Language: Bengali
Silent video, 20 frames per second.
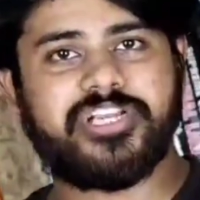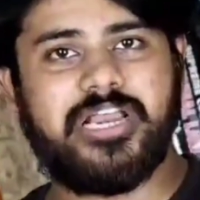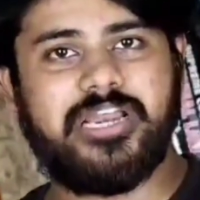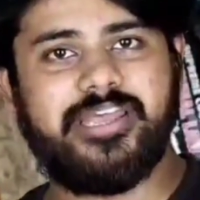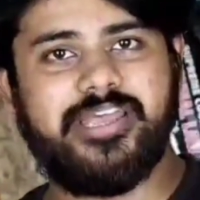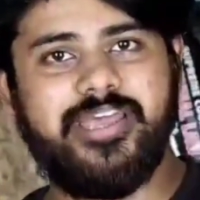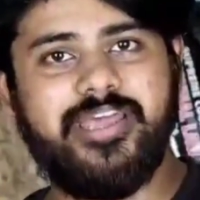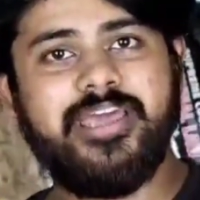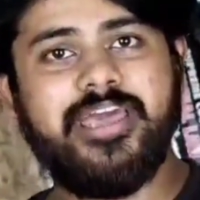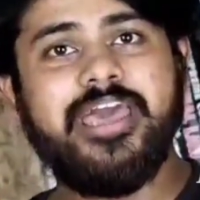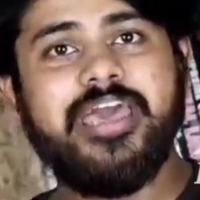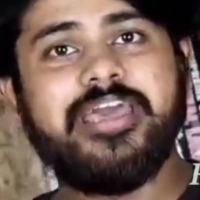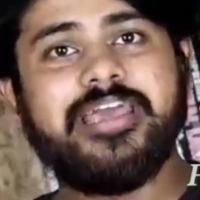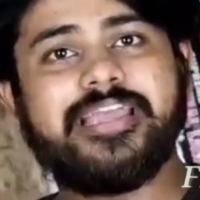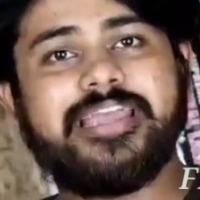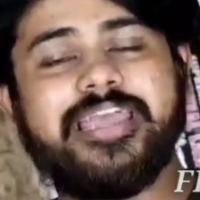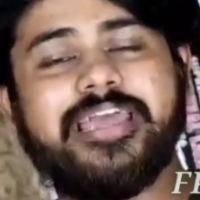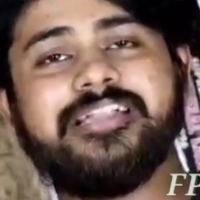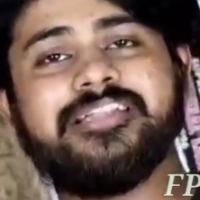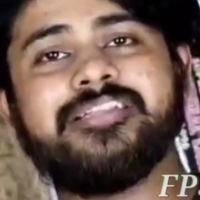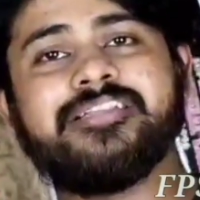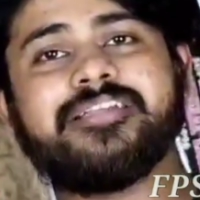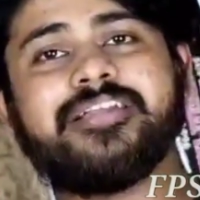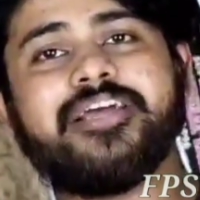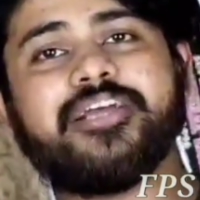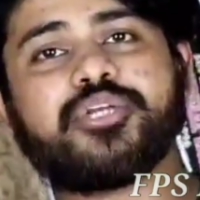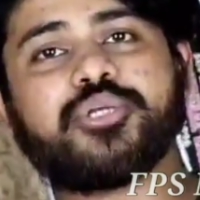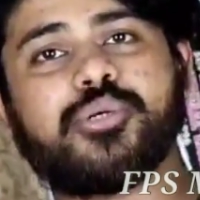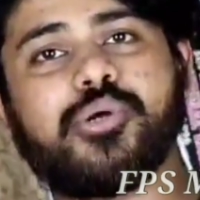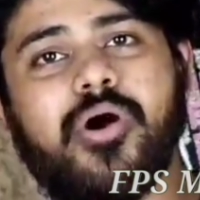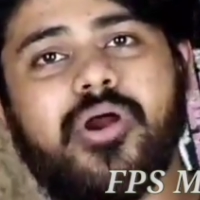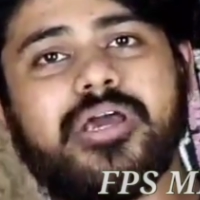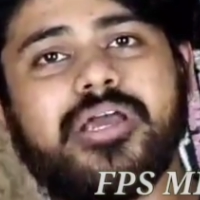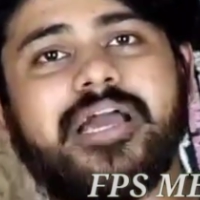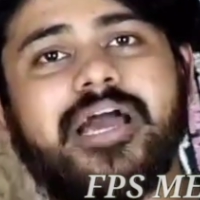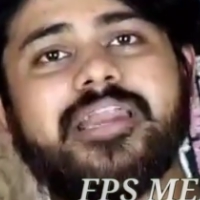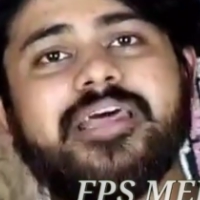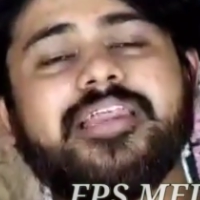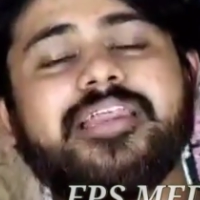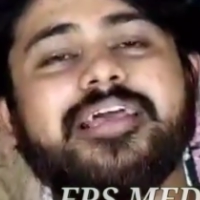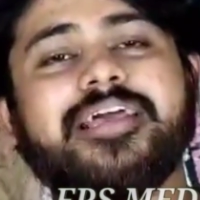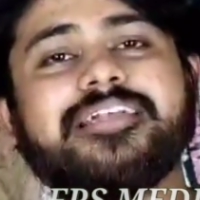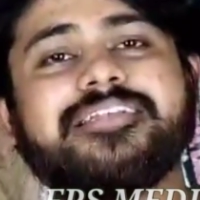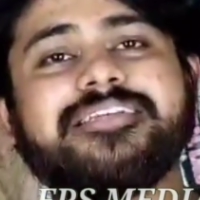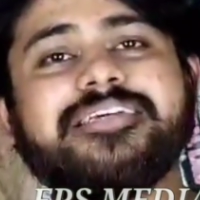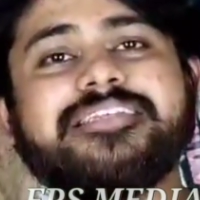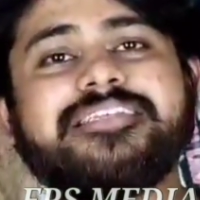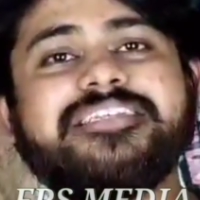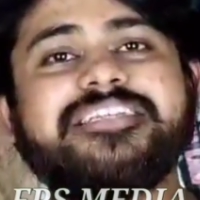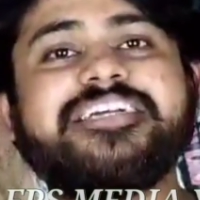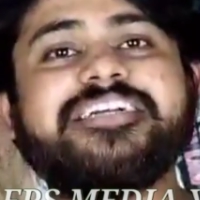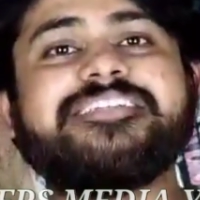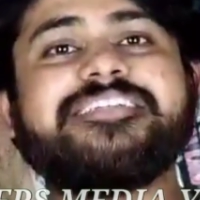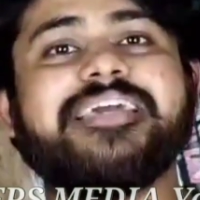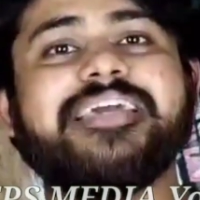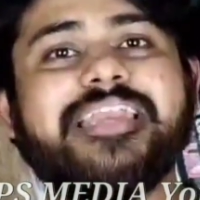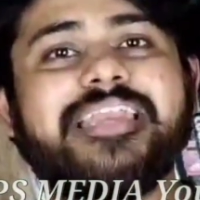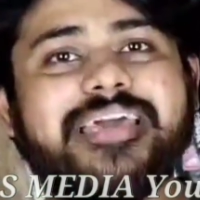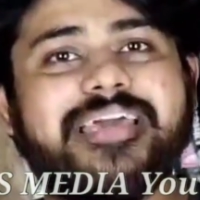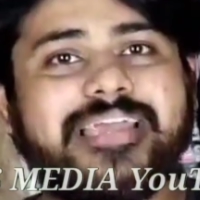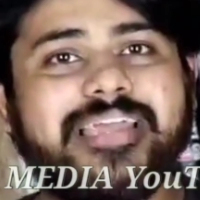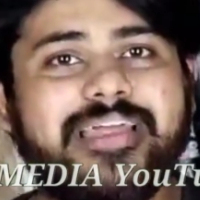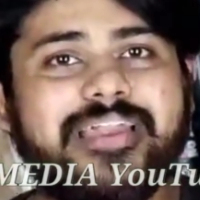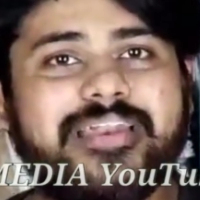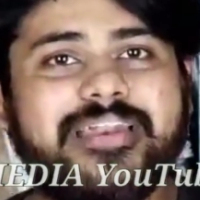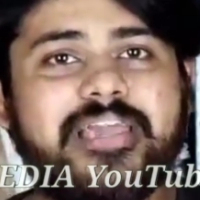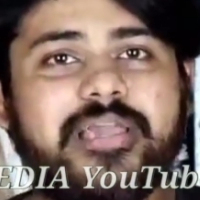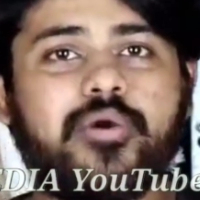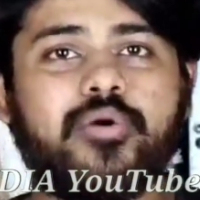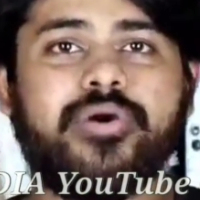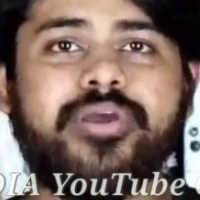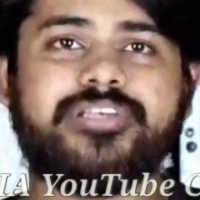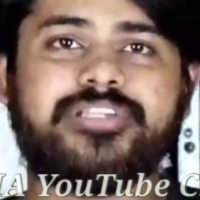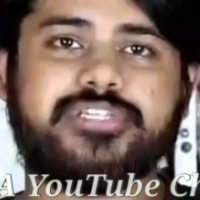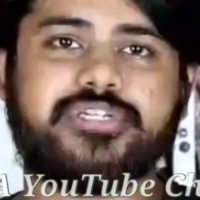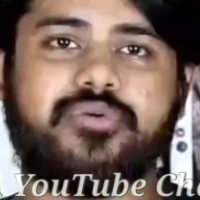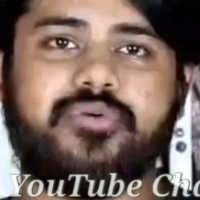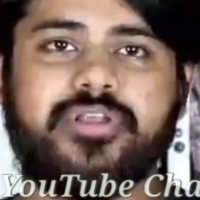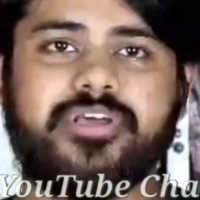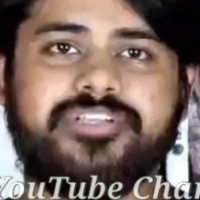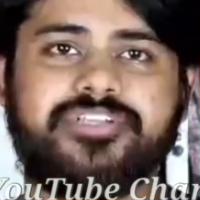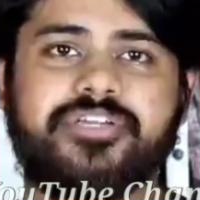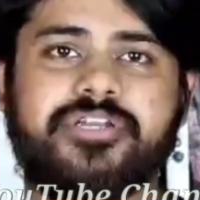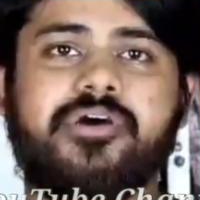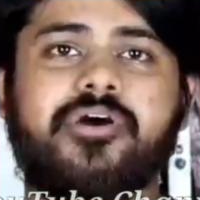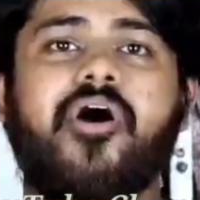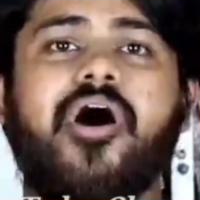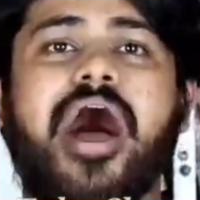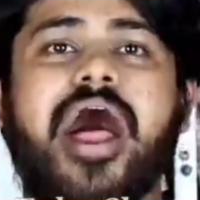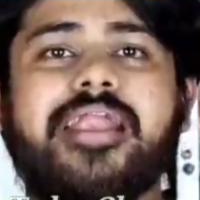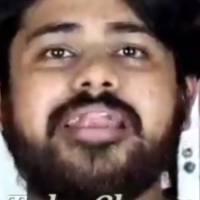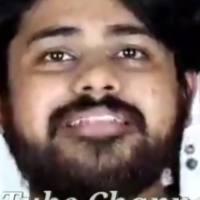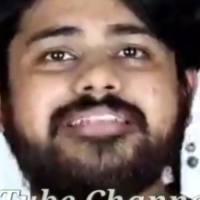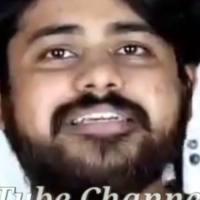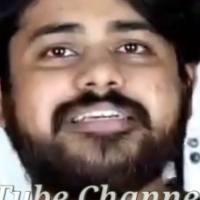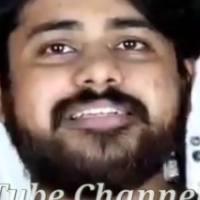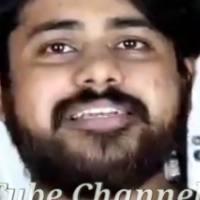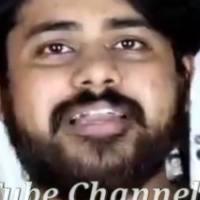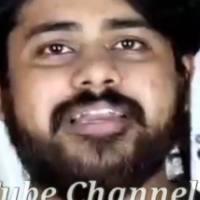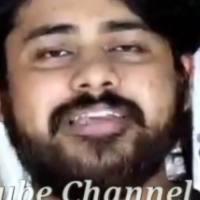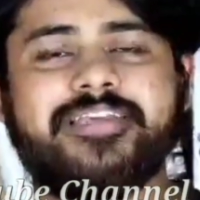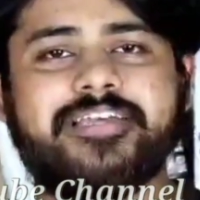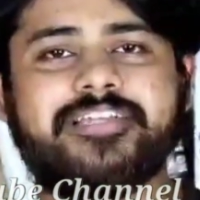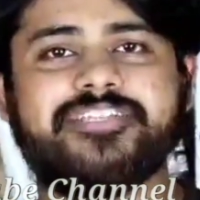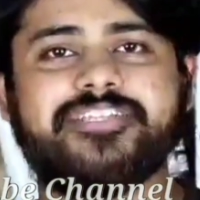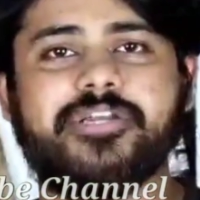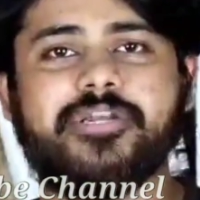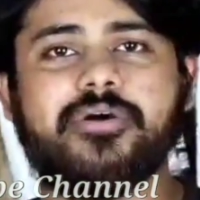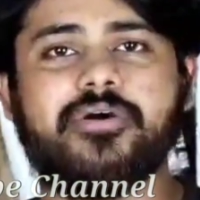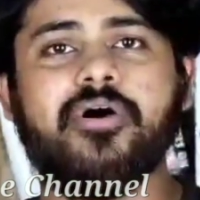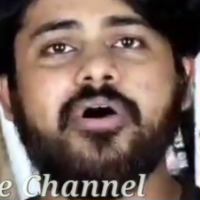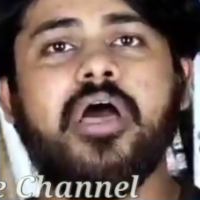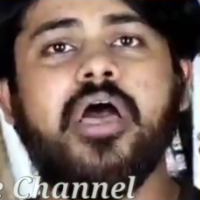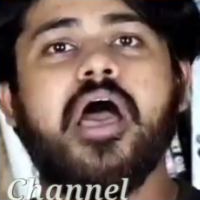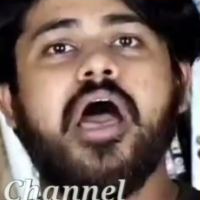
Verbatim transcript: সালে কেন্দ্রের সরকারের কাছে চিঠি লিখে রিকোয়েস্ট করেছিল আর্জি জানিয়েছিল